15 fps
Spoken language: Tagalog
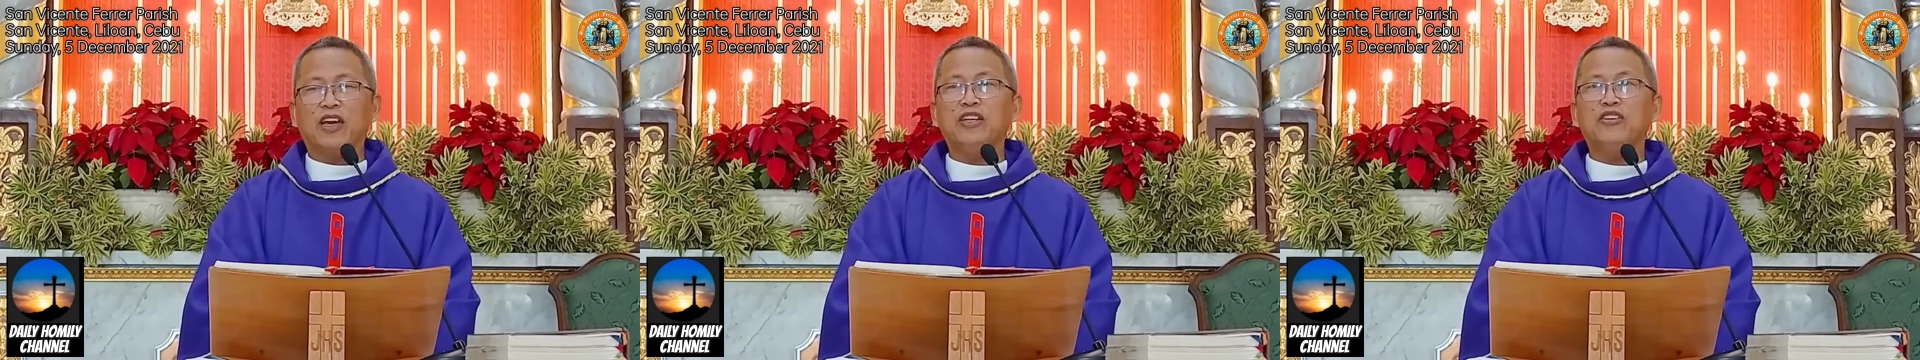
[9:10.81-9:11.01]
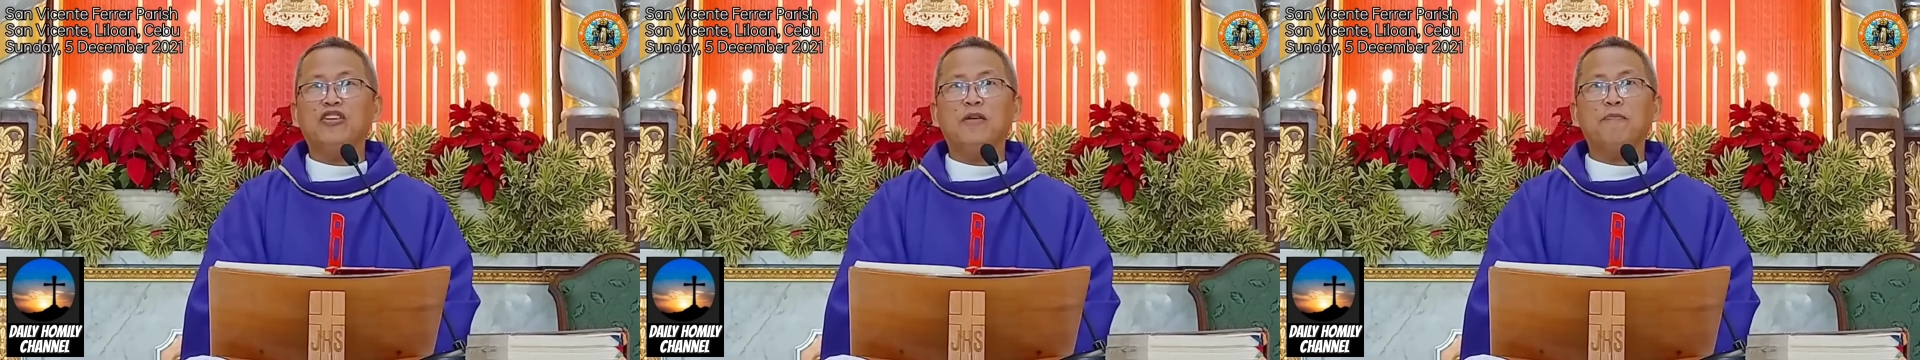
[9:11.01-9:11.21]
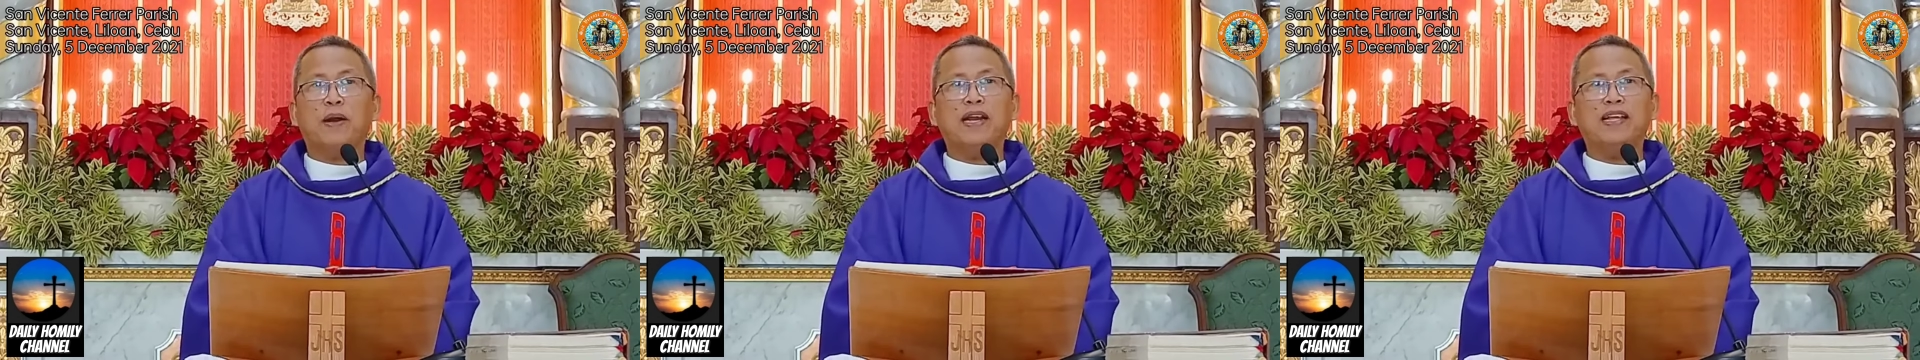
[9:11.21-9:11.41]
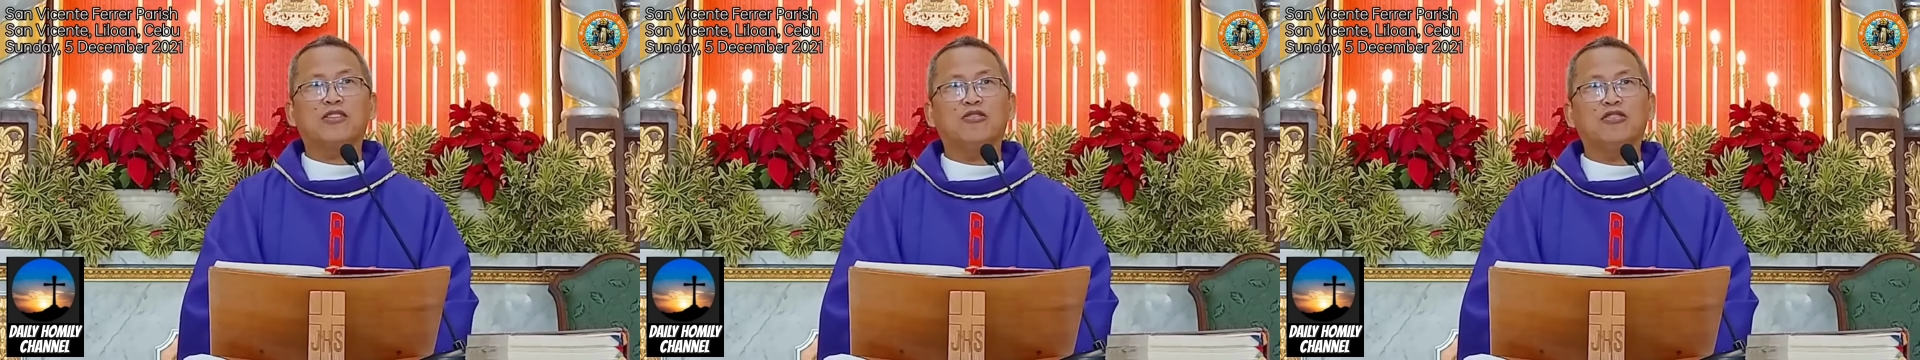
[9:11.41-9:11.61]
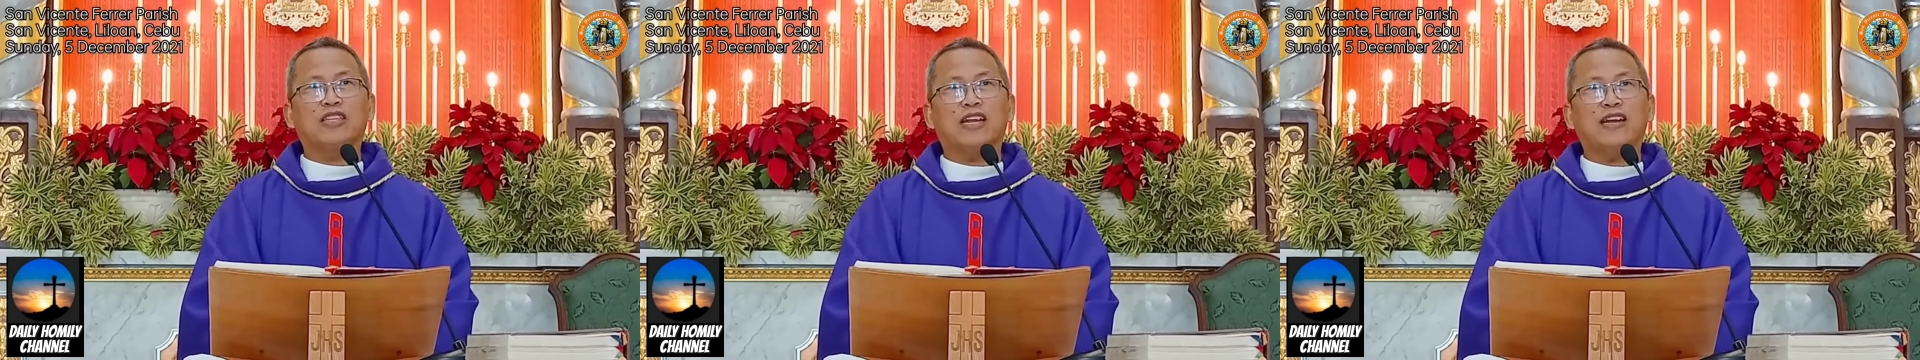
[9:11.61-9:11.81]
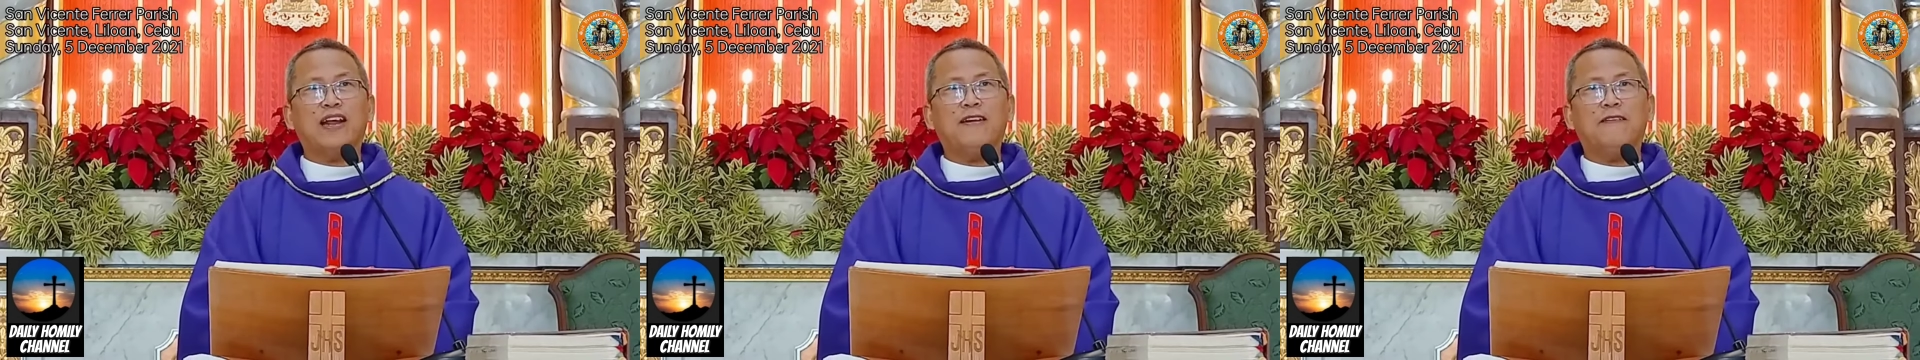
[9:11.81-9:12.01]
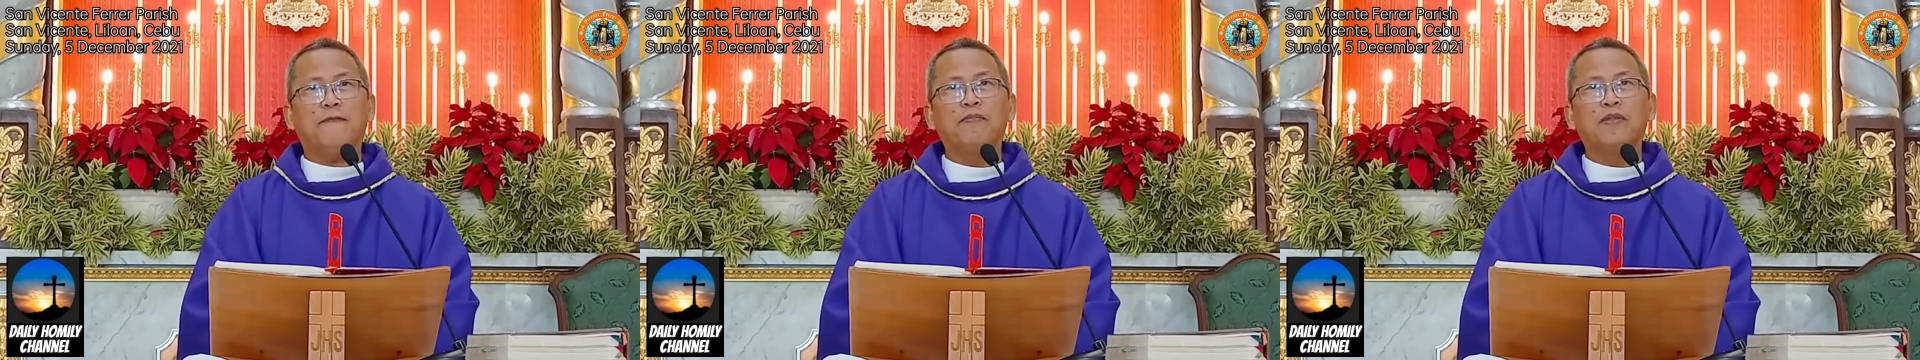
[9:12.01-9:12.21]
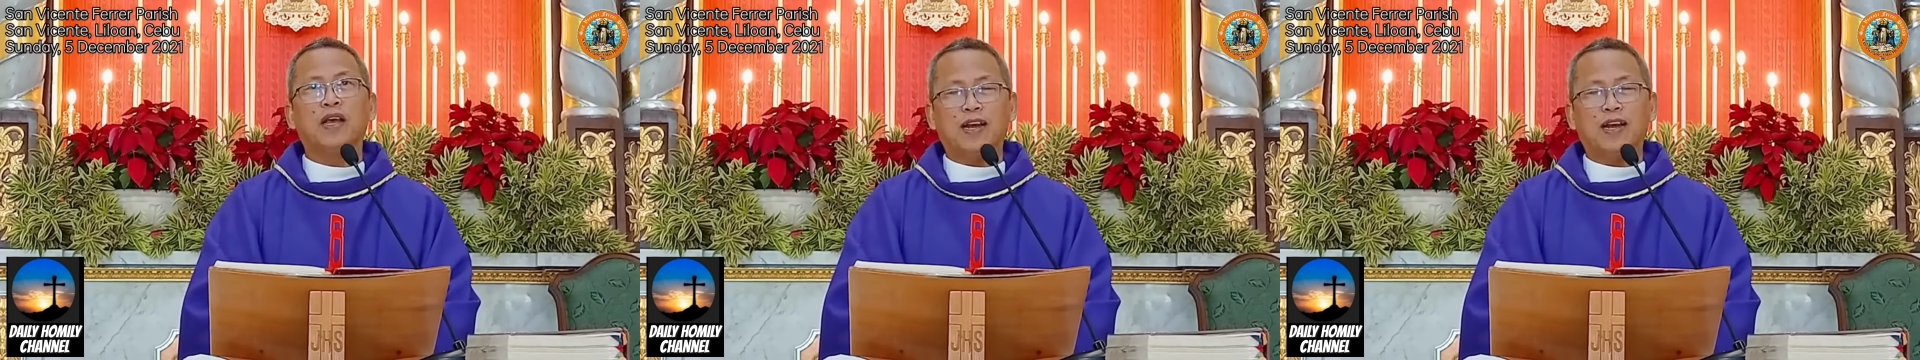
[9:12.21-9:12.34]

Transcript: O ginyon yung paliton tanan,